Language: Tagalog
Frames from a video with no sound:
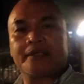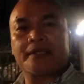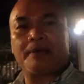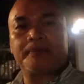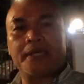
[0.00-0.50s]

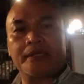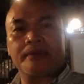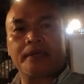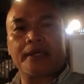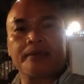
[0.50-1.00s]
i-update
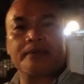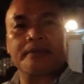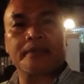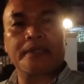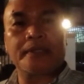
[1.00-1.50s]
ko kayo
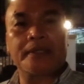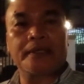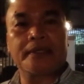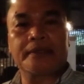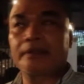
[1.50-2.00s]

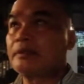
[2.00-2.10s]
uh,